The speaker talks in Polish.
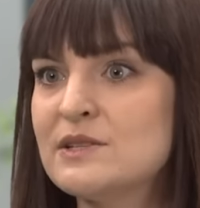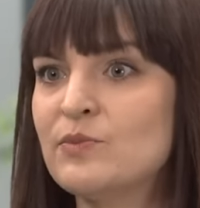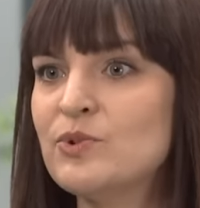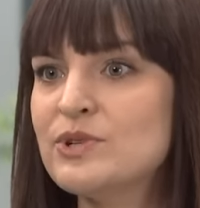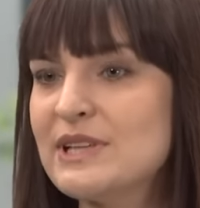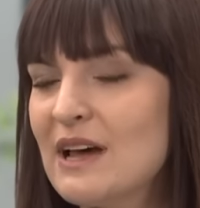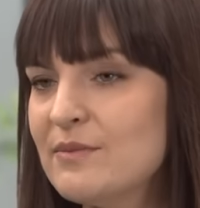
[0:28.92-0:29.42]
z
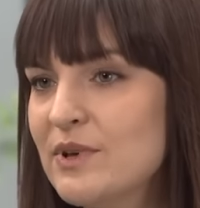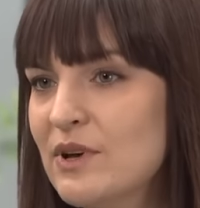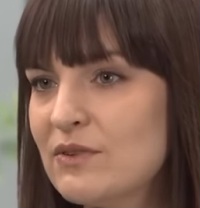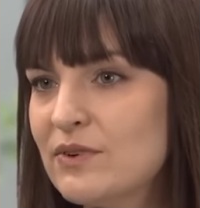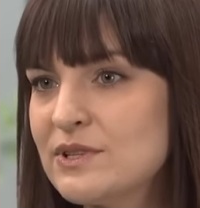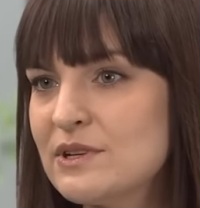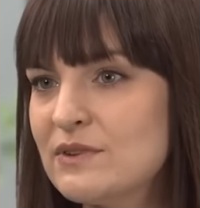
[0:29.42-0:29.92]
musami
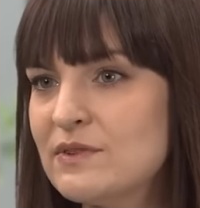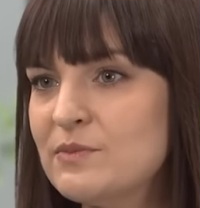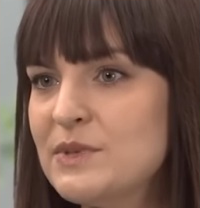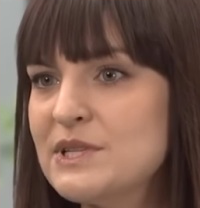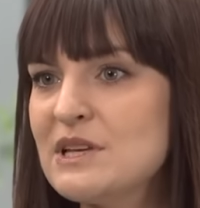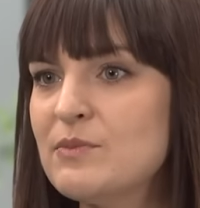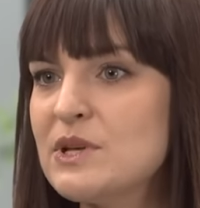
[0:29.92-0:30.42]

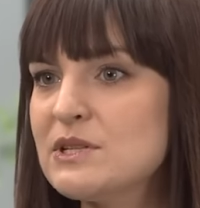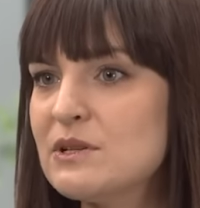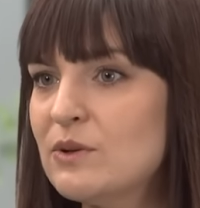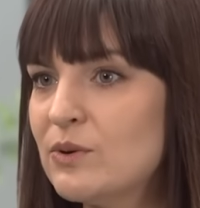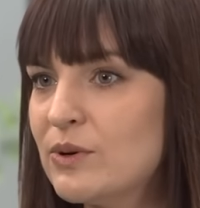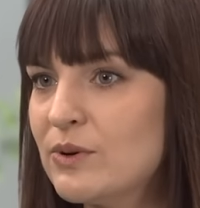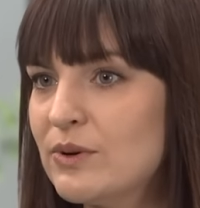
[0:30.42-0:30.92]
owocowymi zamiast
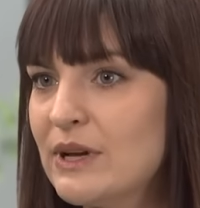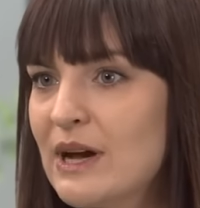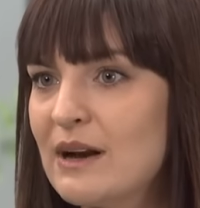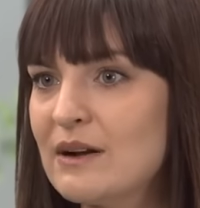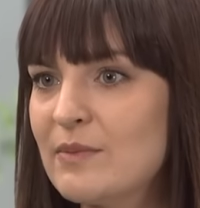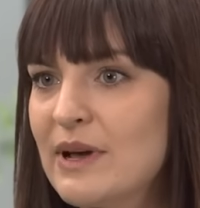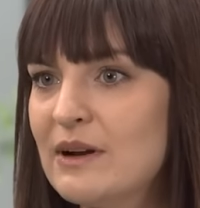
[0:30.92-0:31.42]
lukru i
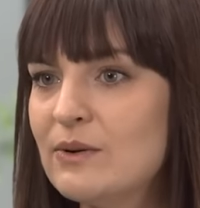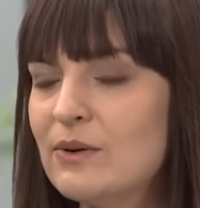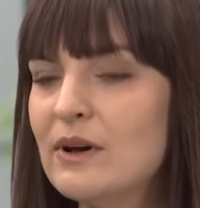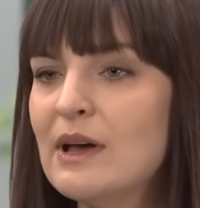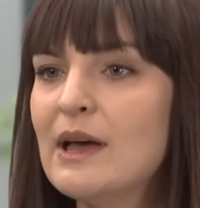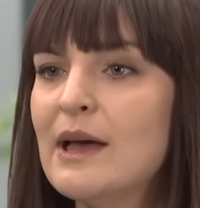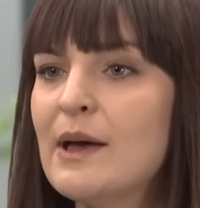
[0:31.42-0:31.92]
karmelu,
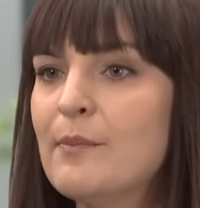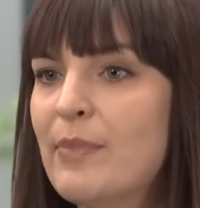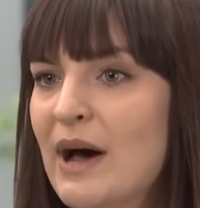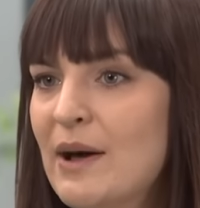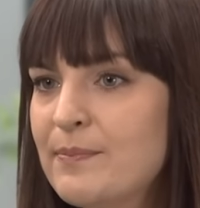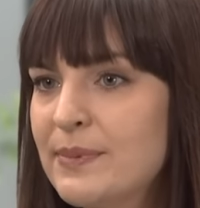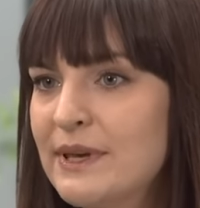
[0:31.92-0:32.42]

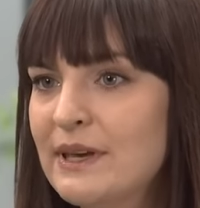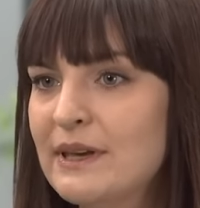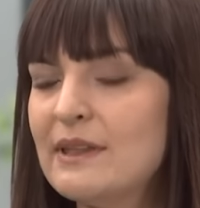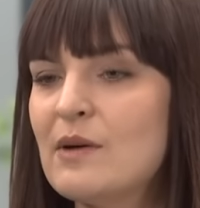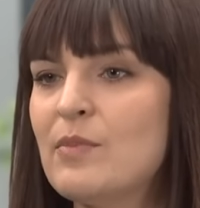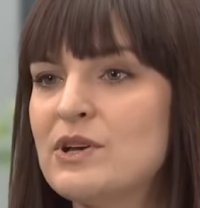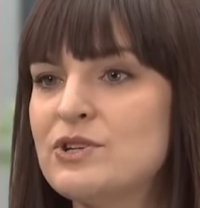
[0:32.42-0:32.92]
babki
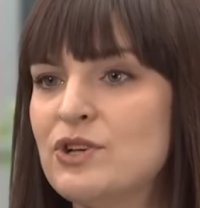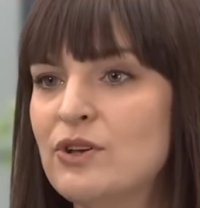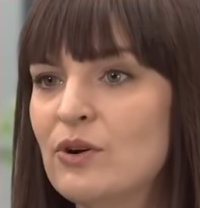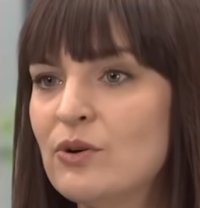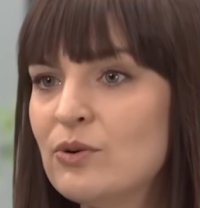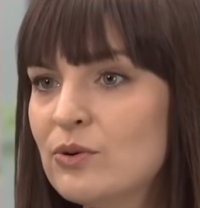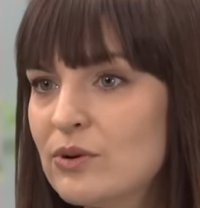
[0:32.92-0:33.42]
na bazie
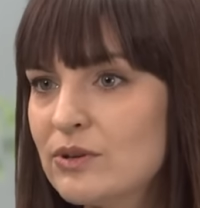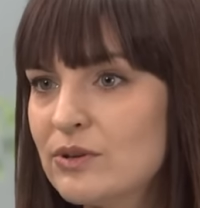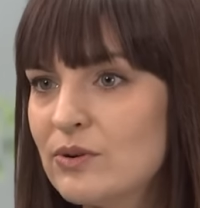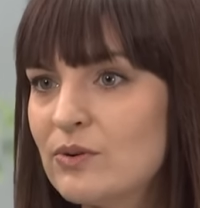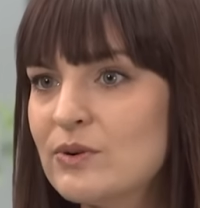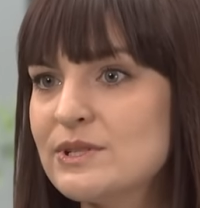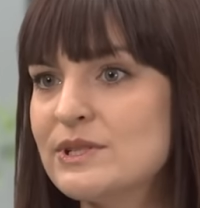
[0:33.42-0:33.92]

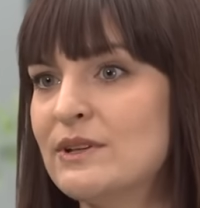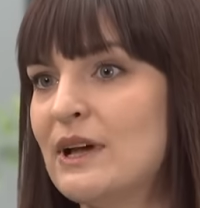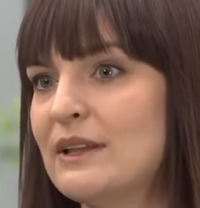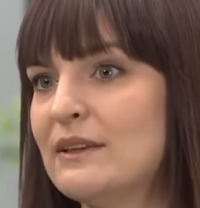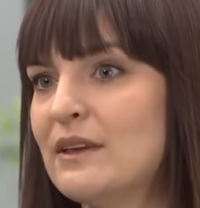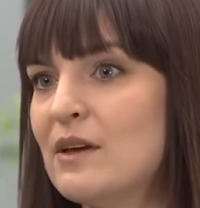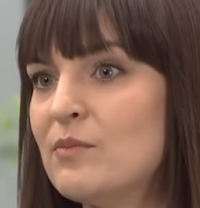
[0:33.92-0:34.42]
jogurtu z
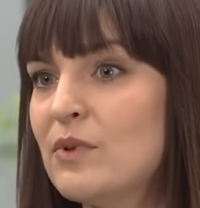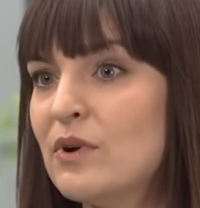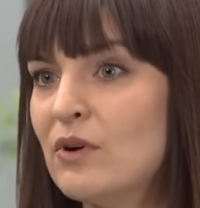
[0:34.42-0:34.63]
dodatkiem